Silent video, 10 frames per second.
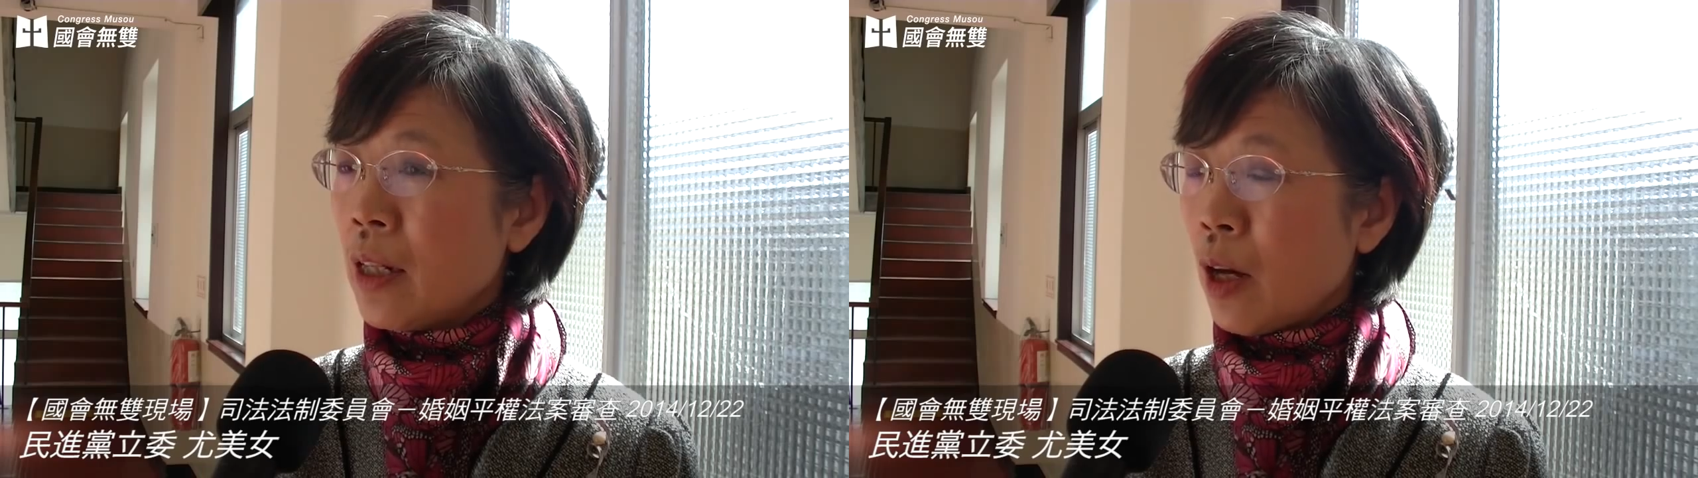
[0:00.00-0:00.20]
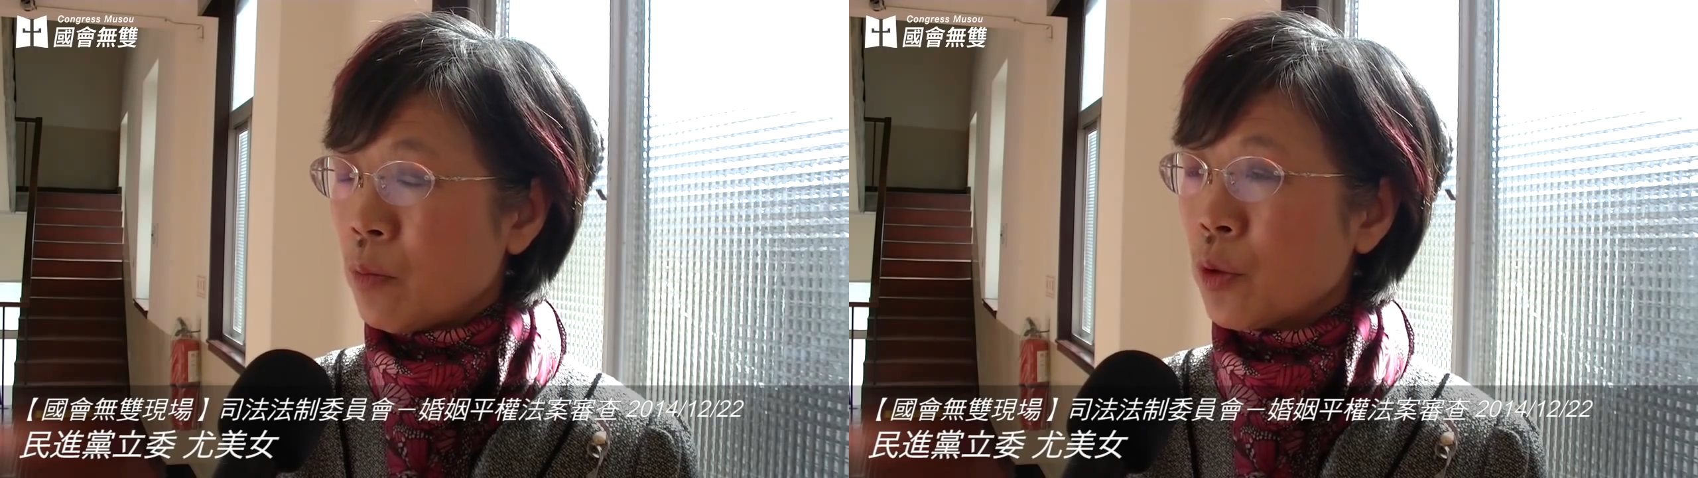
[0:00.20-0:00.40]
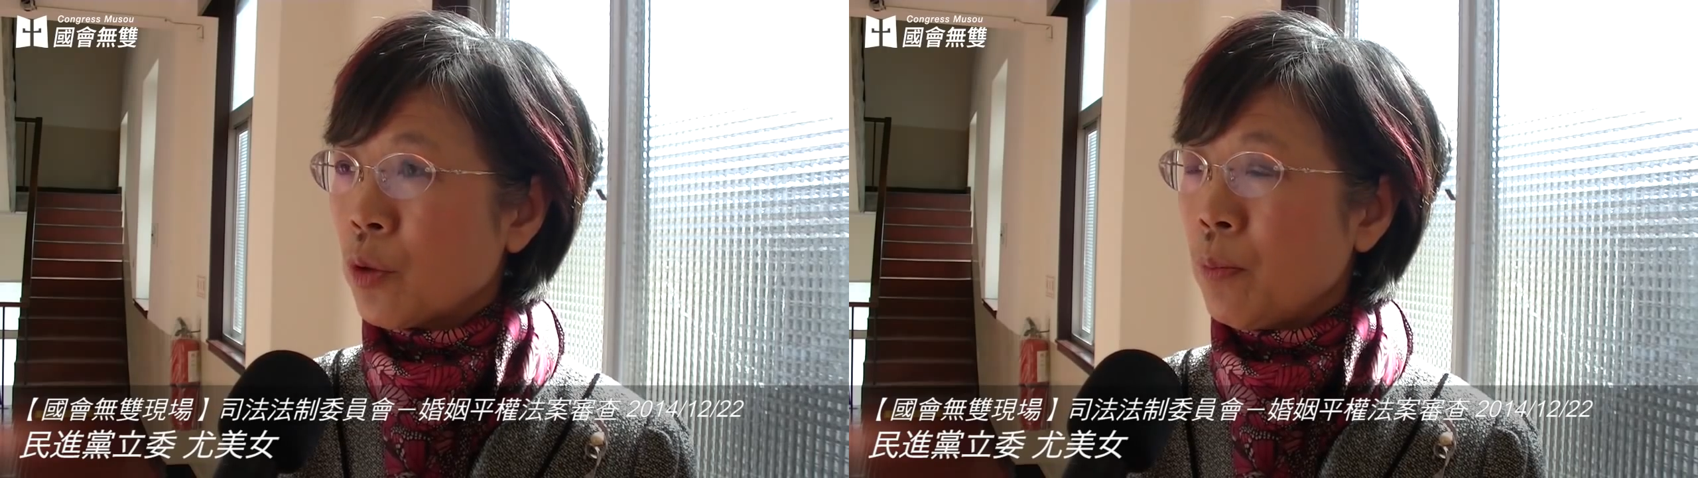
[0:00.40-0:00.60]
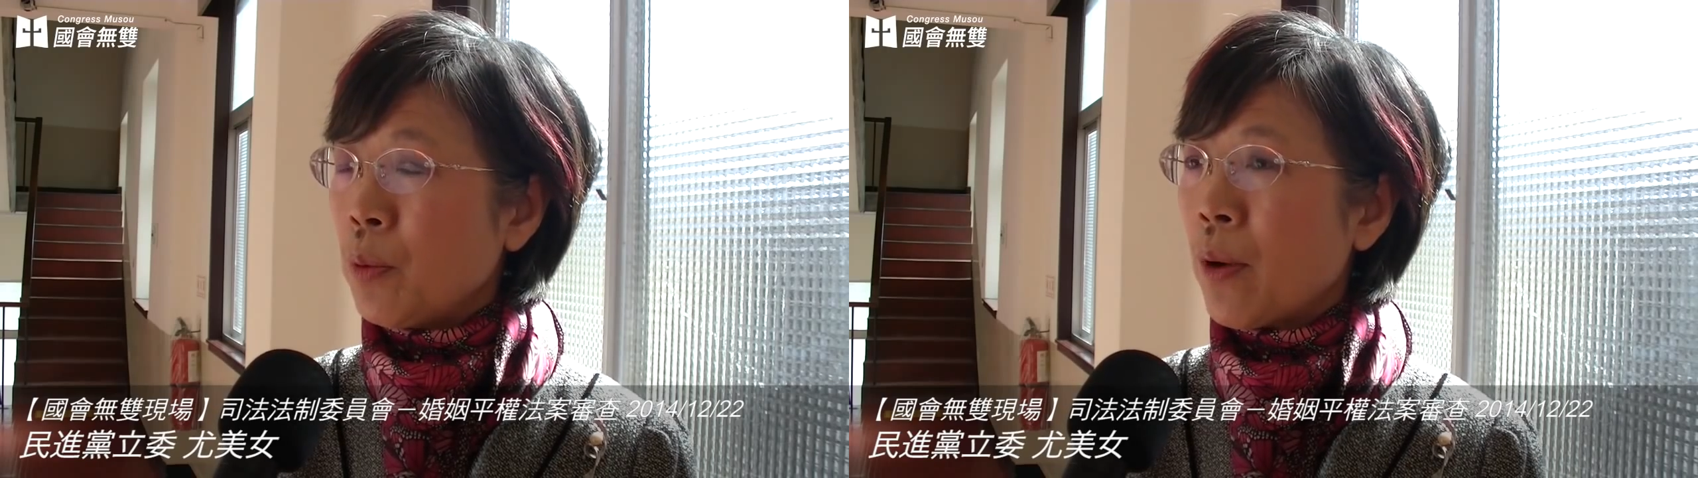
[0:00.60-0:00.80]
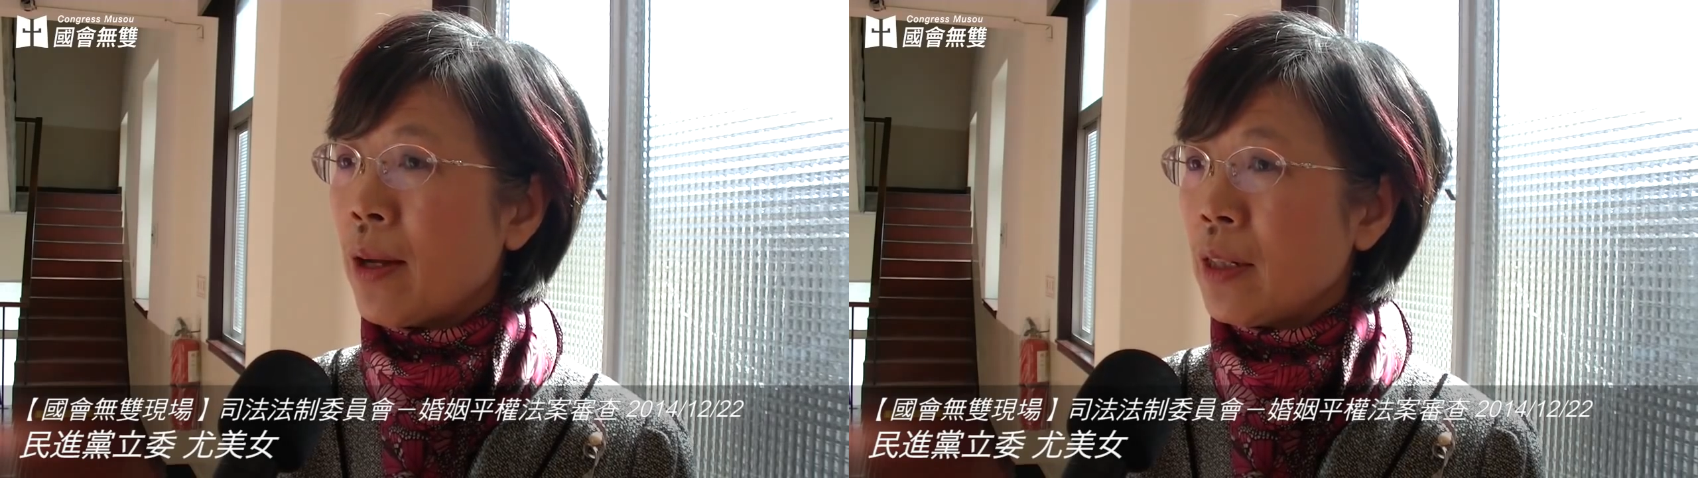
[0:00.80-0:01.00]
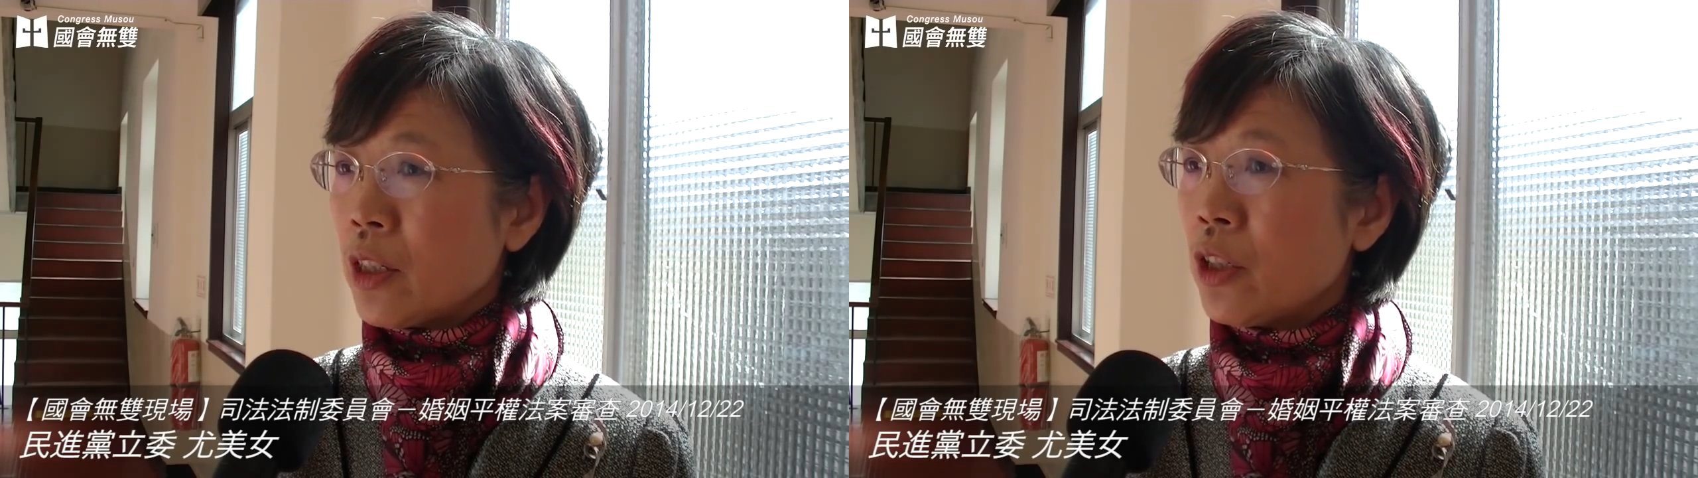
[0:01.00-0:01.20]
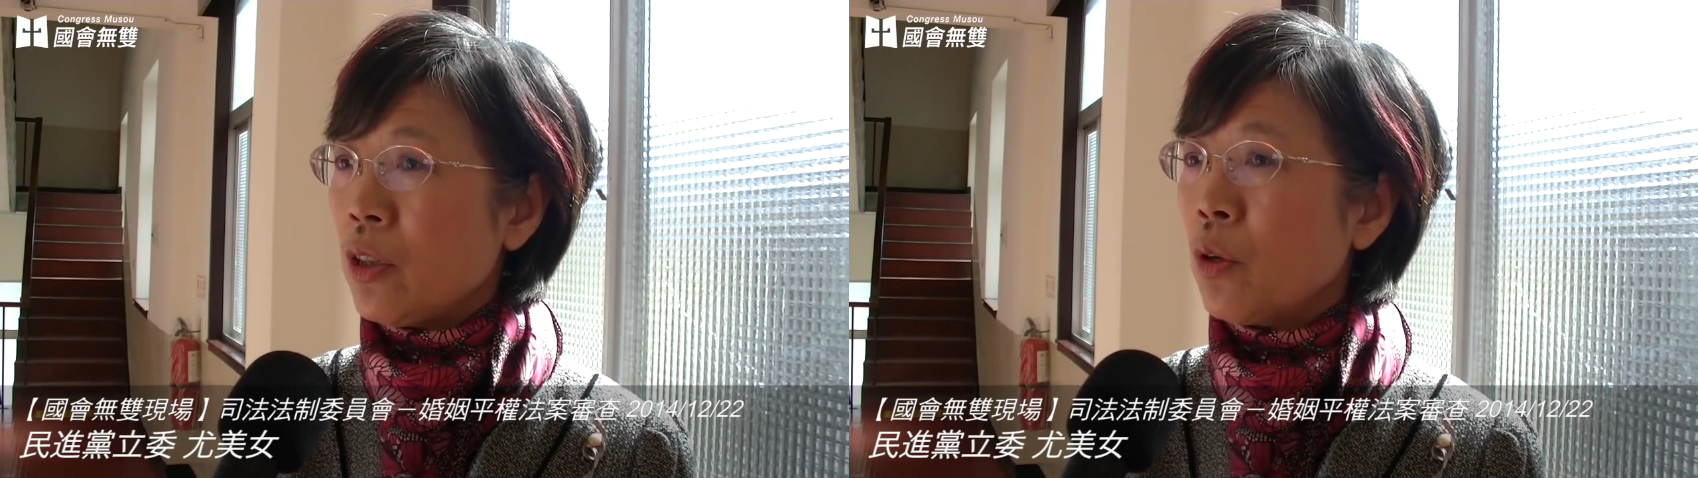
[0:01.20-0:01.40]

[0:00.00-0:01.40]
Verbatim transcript: 那我们说，不管你是